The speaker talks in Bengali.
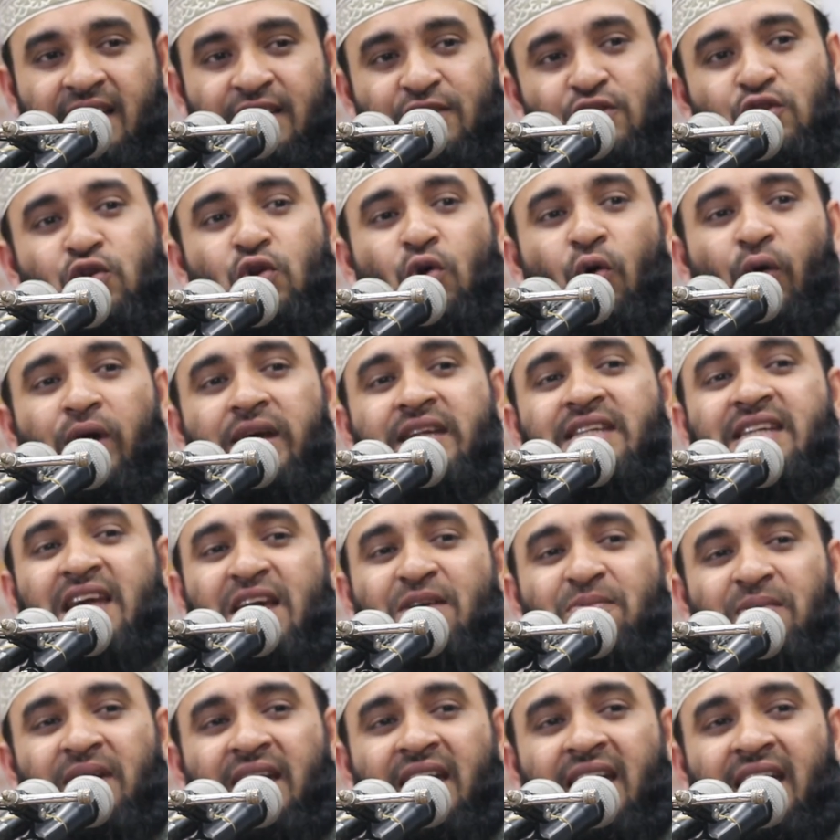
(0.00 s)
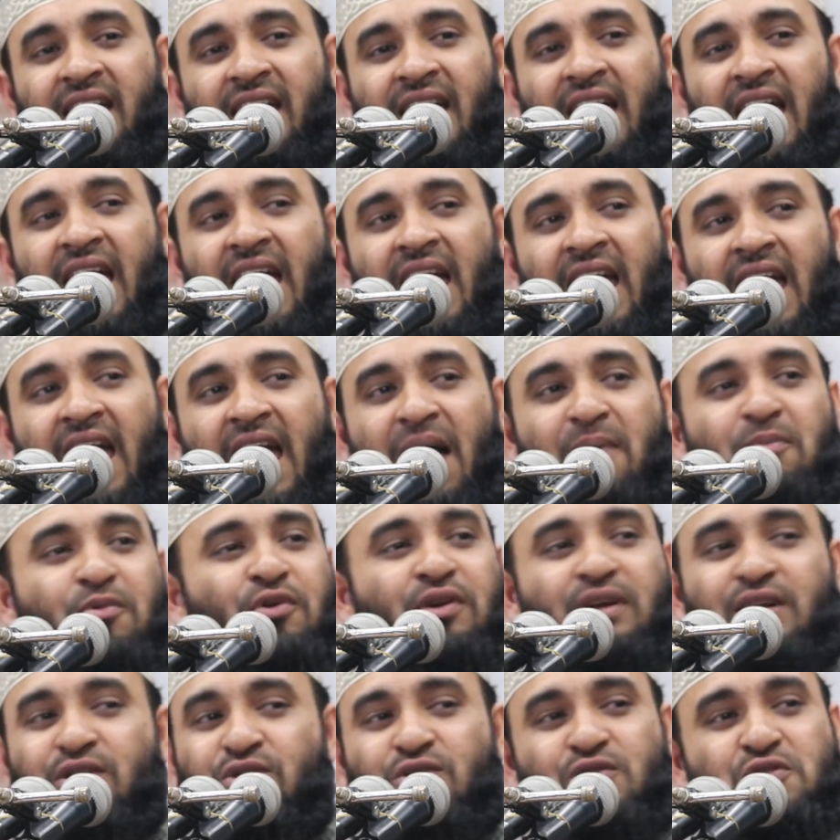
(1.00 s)
এজন্য ওই টাইমে
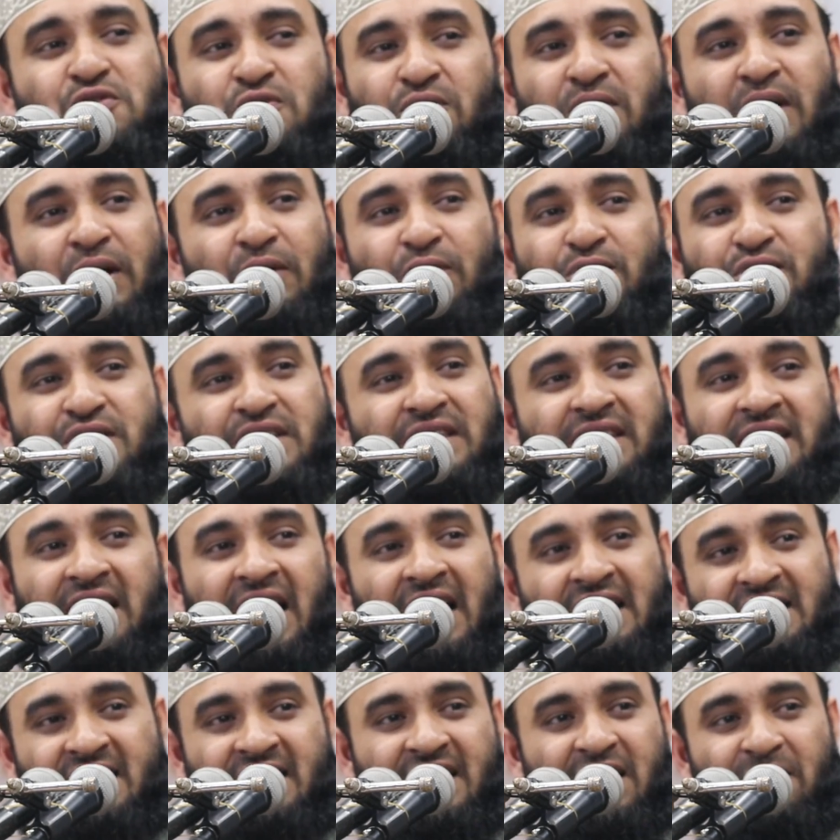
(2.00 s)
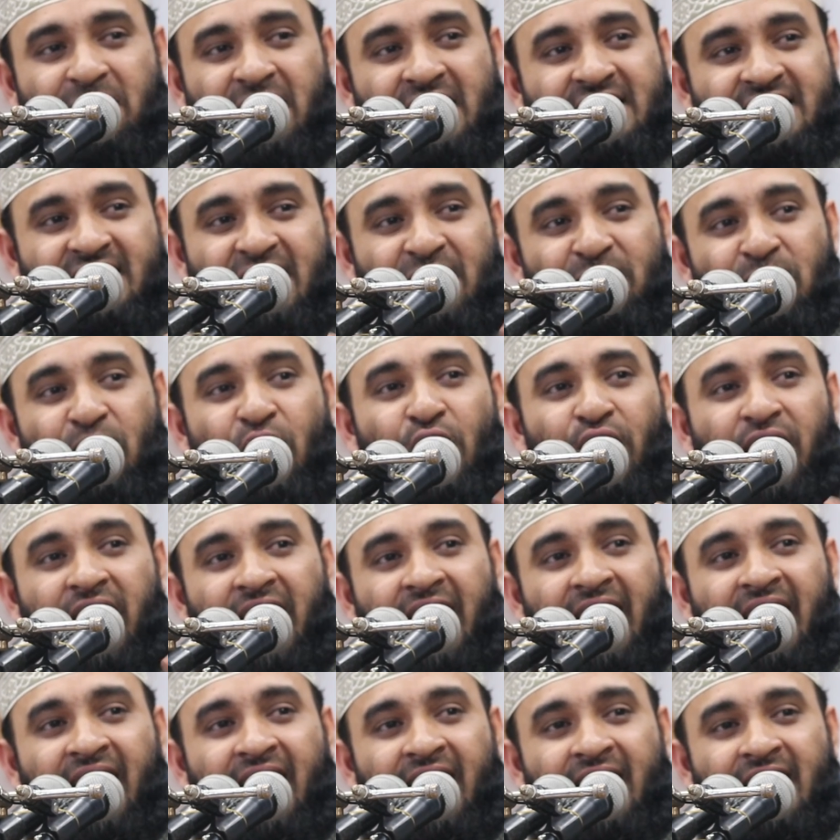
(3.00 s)
এমন কিছু শোনা উচিত না যেটা বাচ্চার
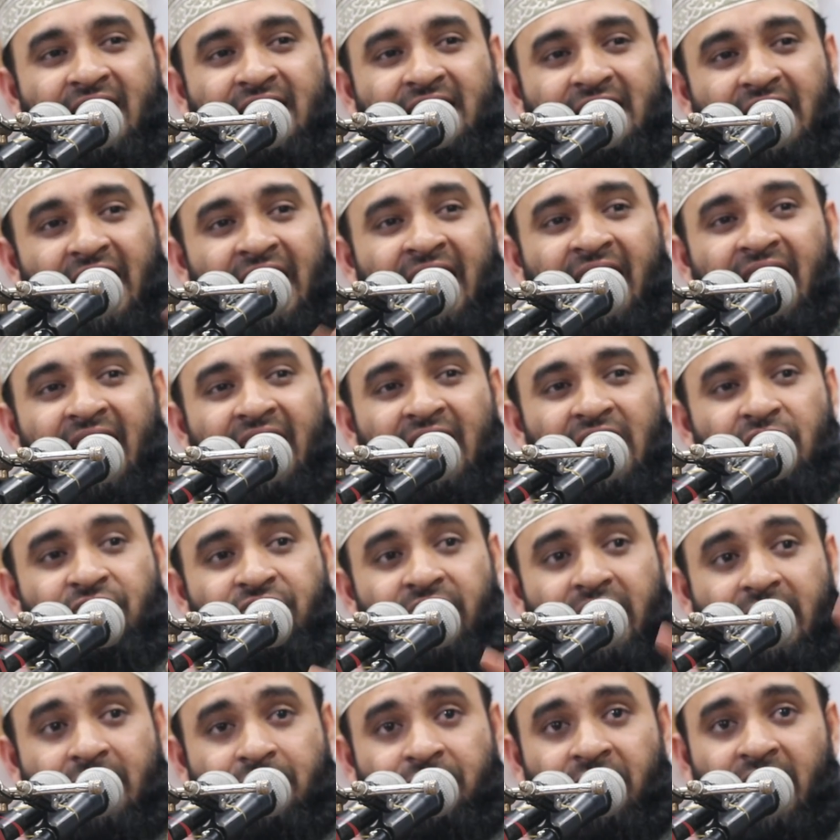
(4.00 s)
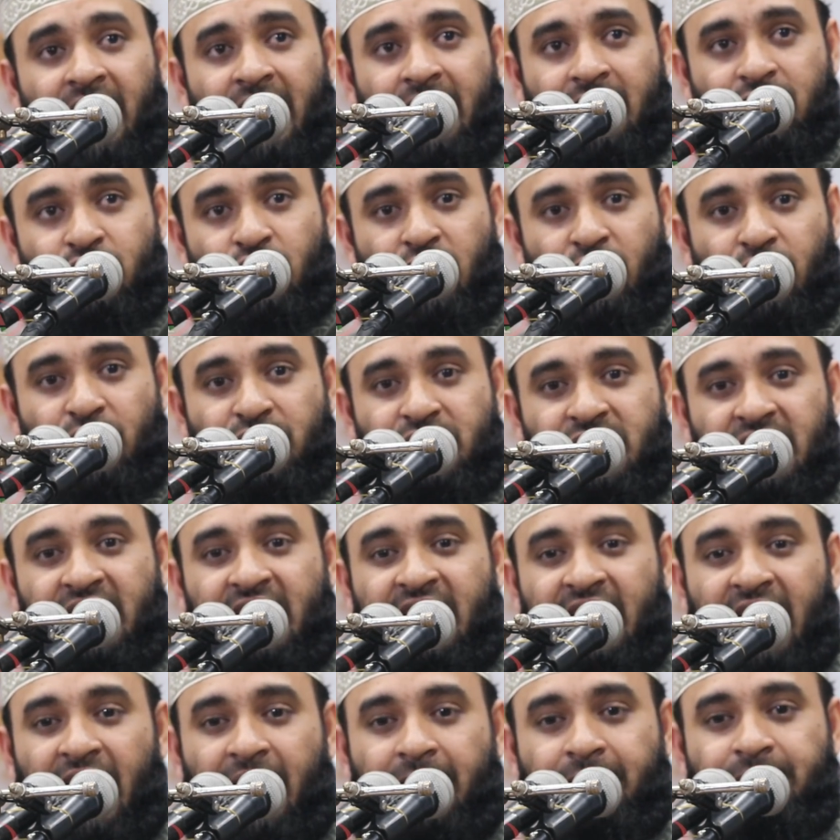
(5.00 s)
মনে দেহে ইফেক্ট ফেলে যেরকম ঠিক
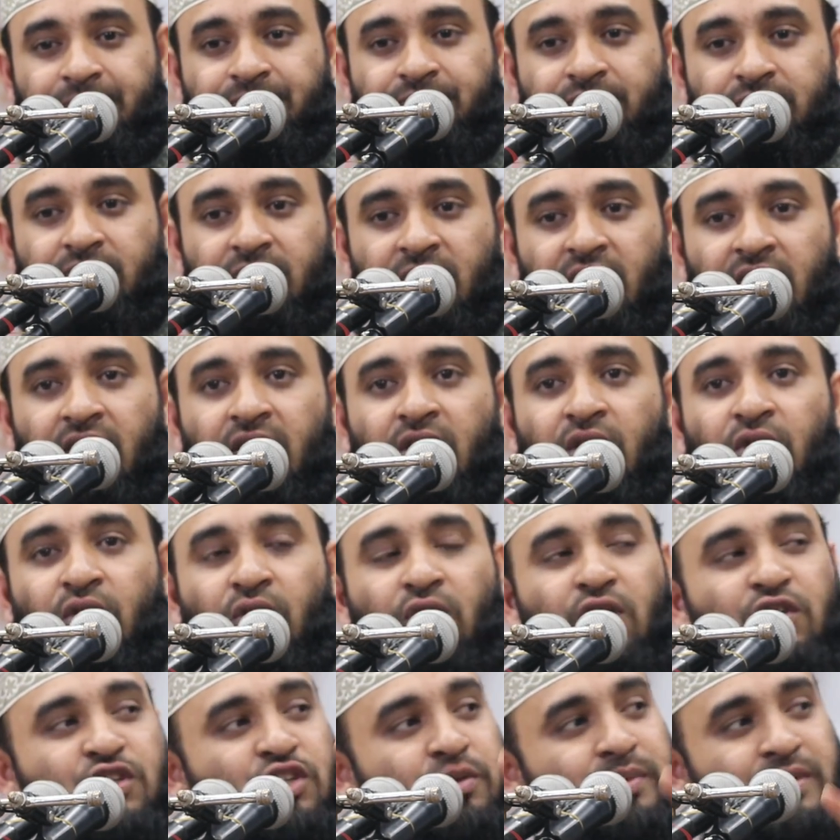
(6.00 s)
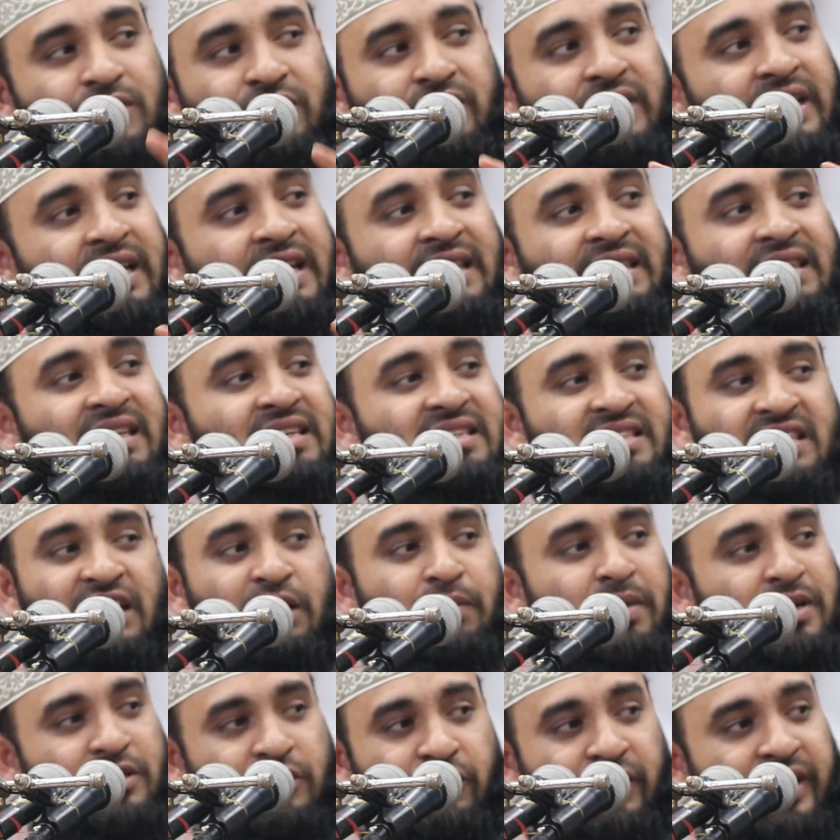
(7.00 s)
কিনা ওই সময় যদি হিন্দি
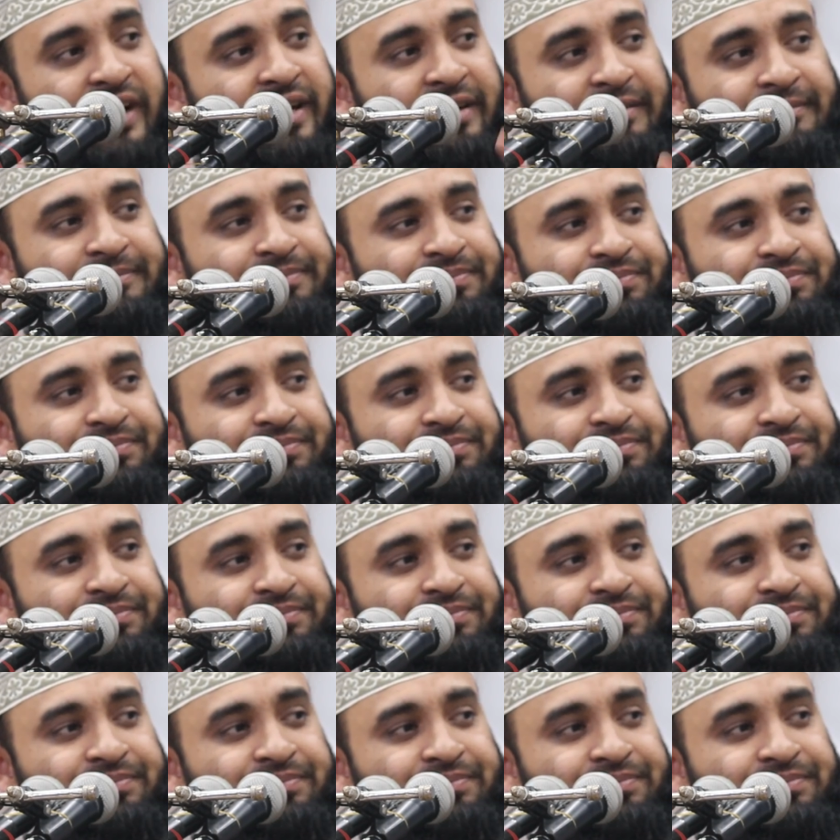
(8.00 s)
সিনেমা শোনেন